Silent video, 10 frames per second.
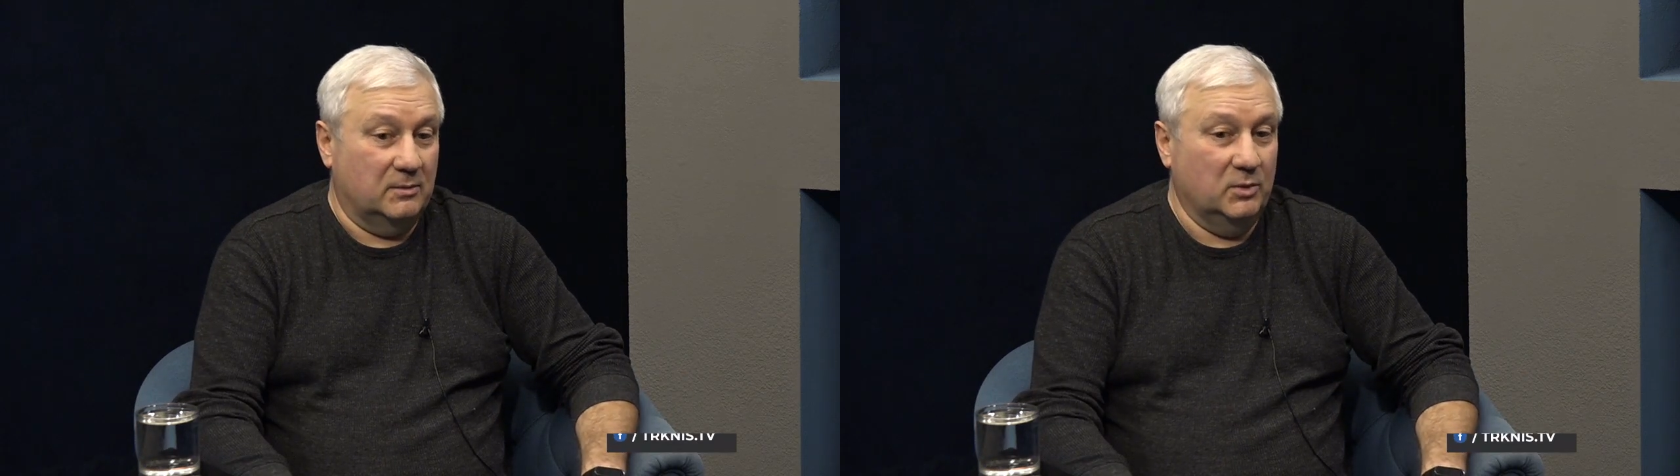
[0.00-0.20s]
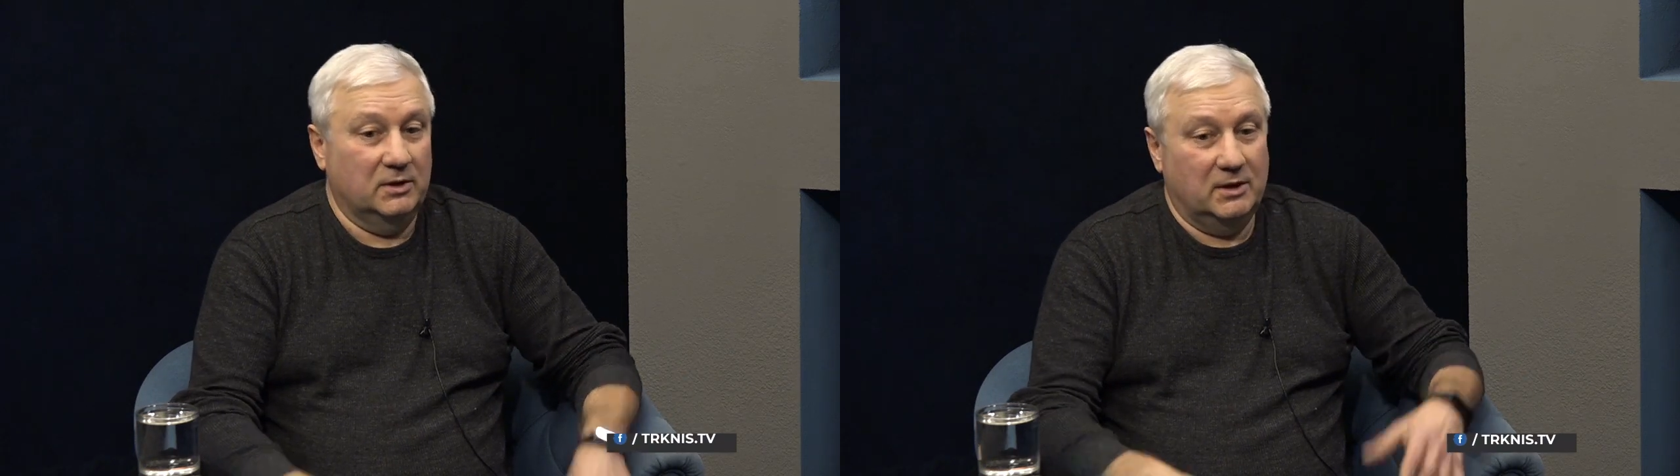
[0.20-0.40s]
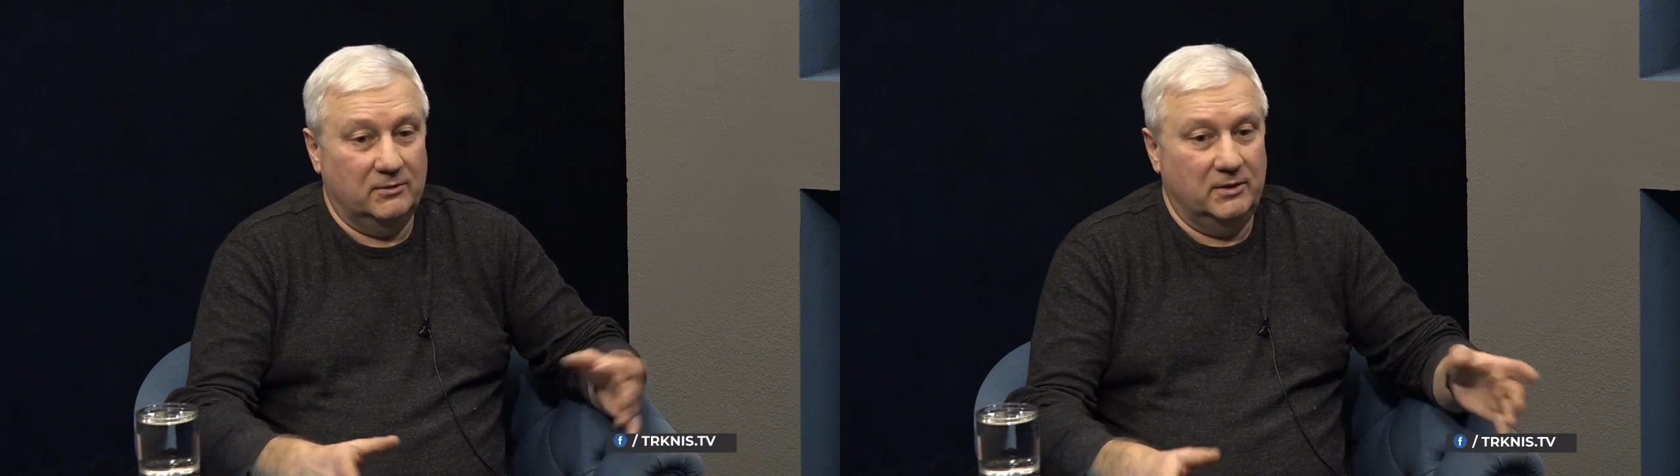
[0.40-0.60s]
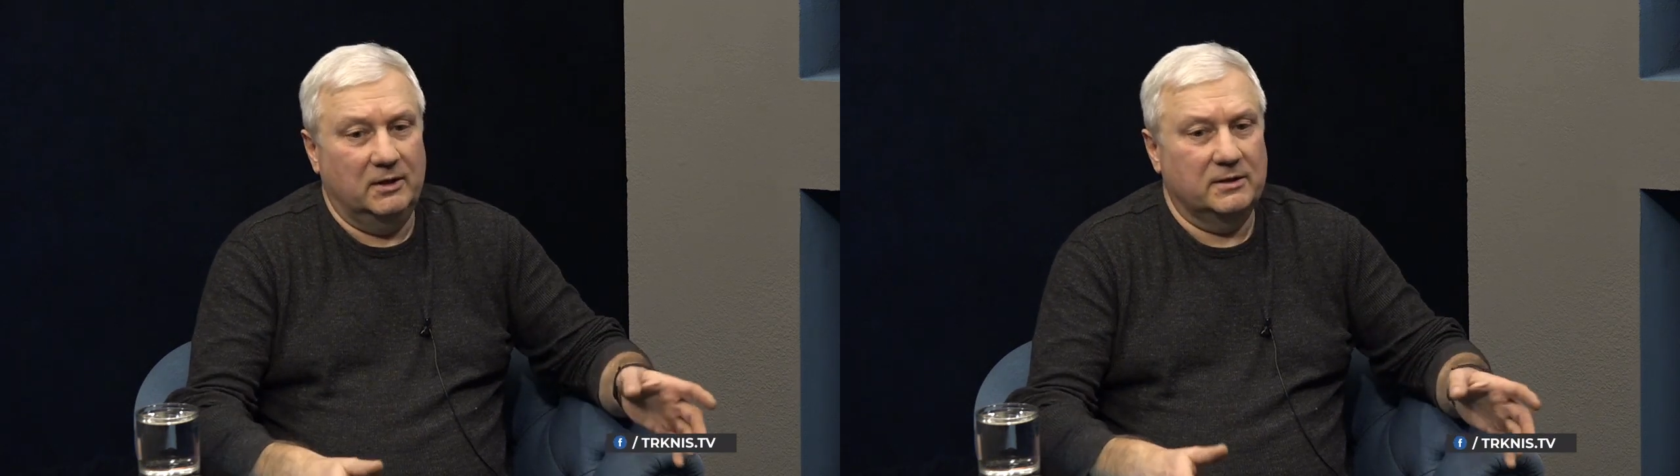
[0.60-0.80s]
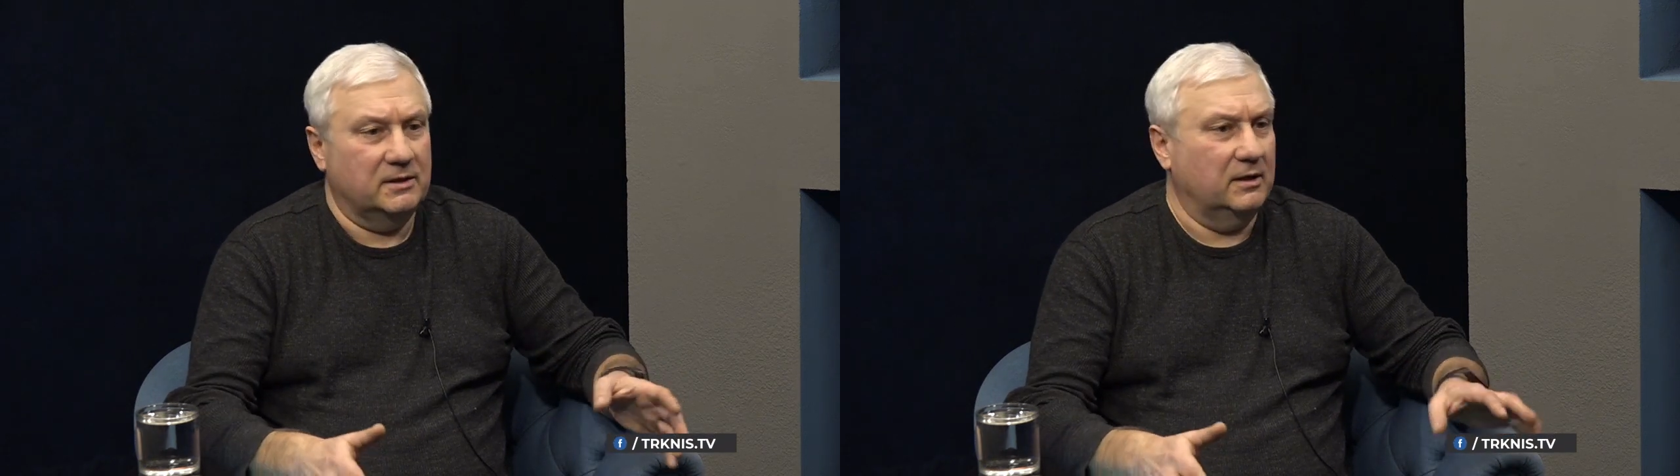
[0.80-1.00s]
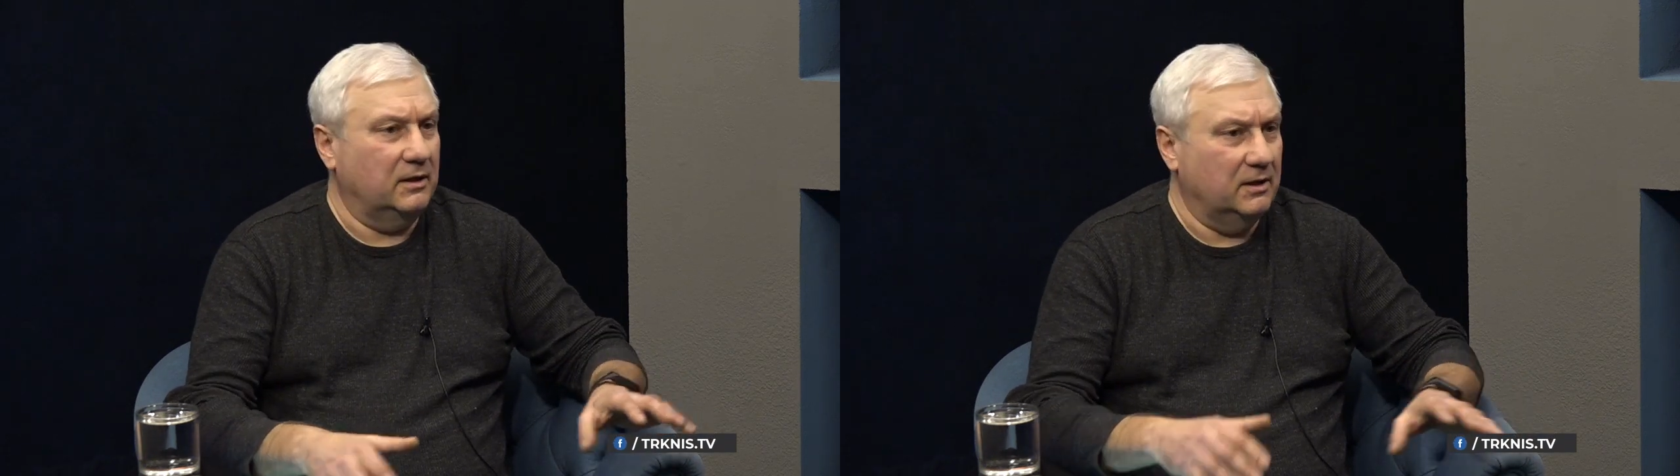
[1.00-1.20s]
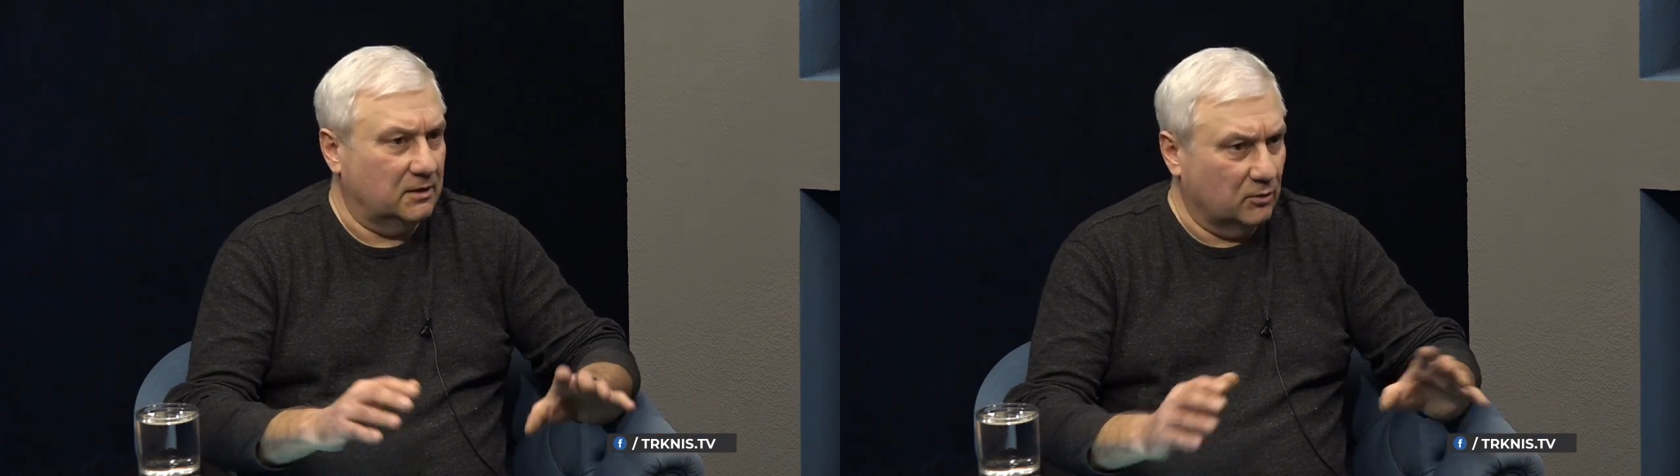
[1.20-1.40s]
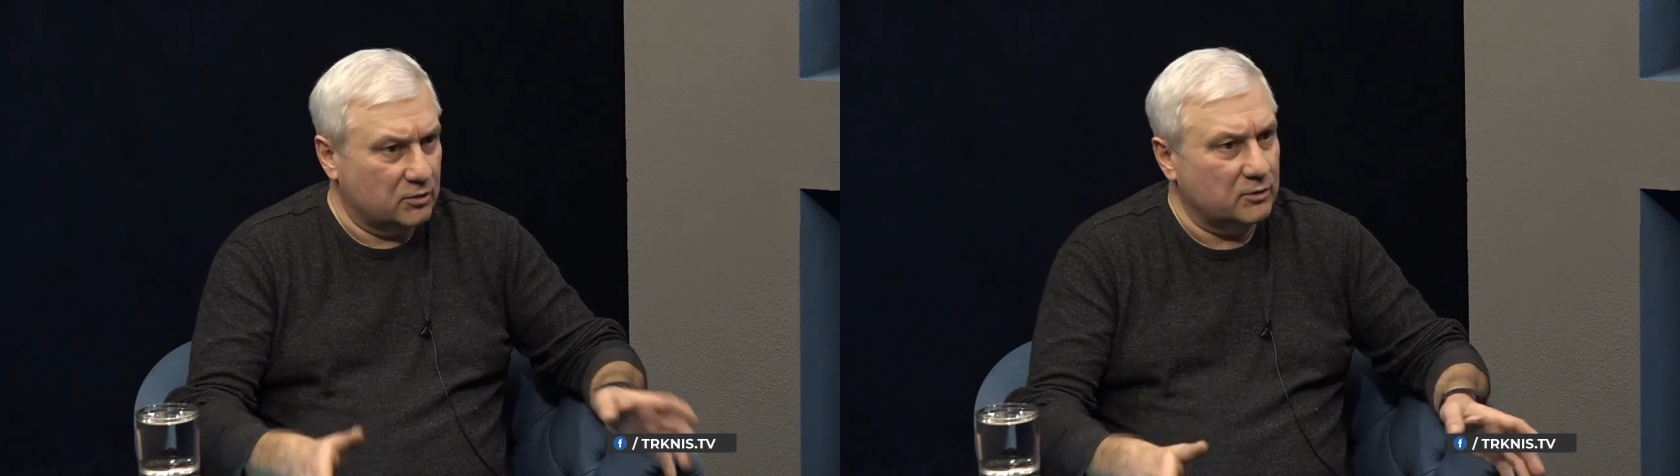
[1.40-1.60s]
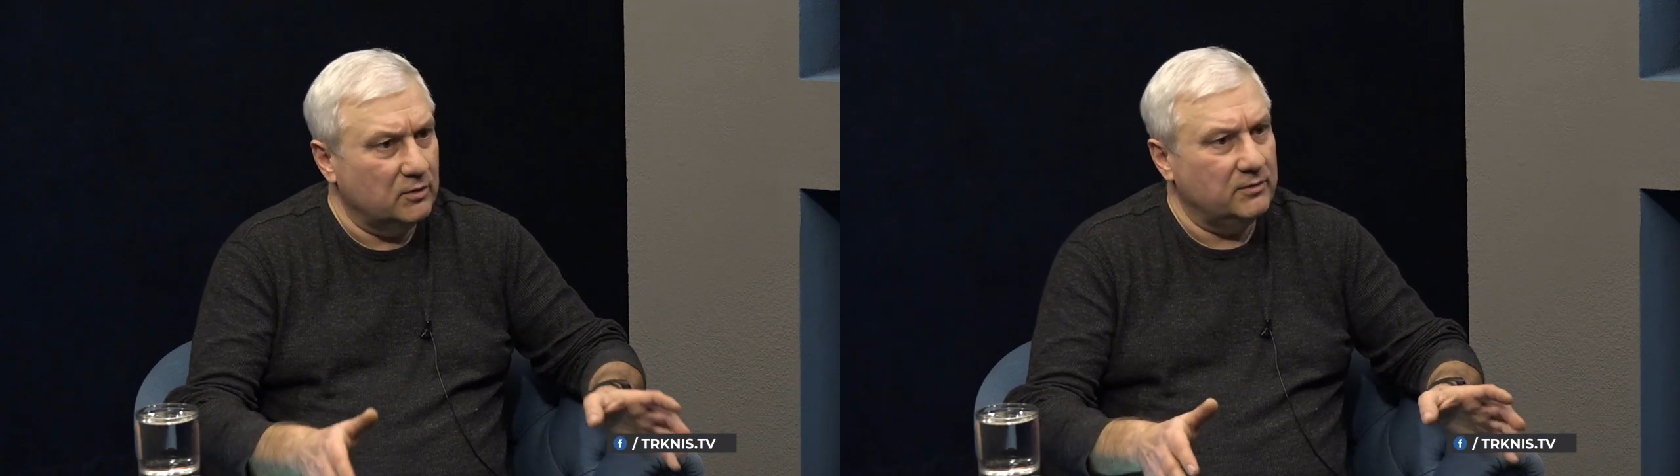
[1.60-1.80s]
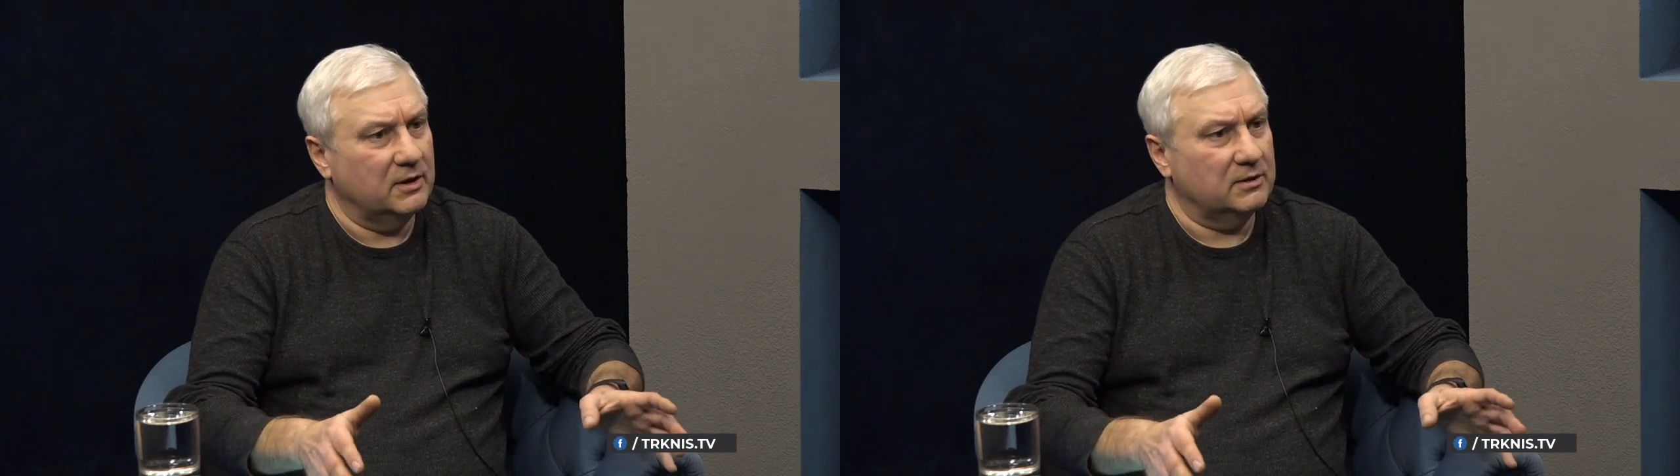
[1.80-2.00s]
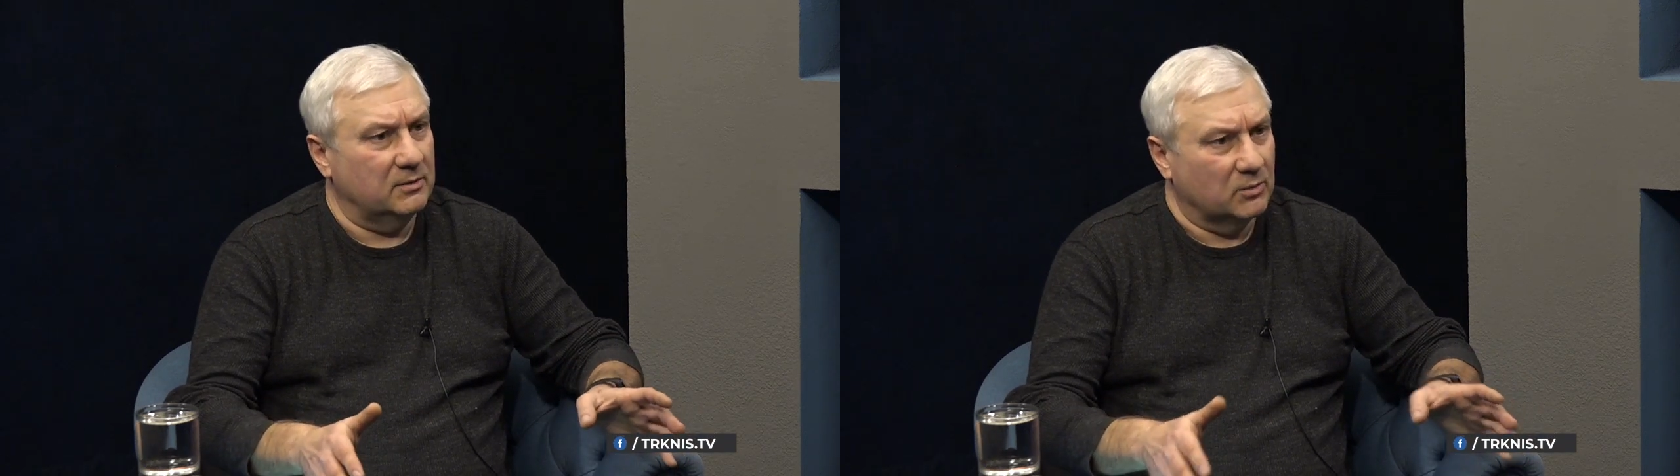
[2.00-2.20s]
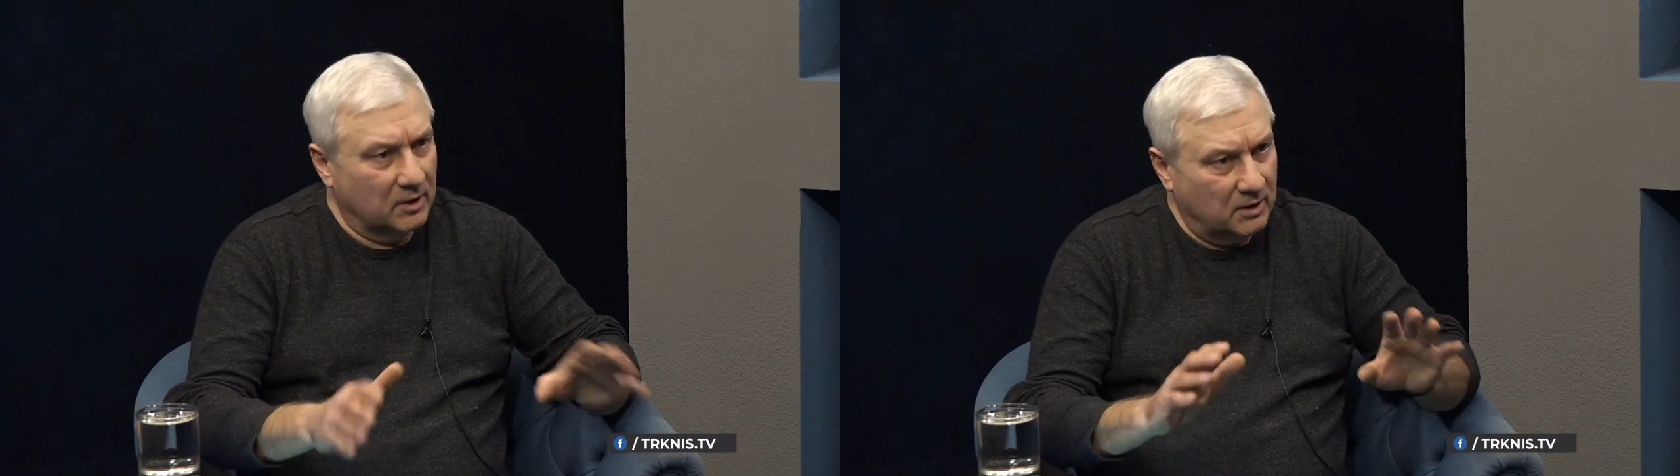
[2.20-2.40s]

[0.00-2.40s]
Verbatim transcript: мы договорились о каких-то условиях, там,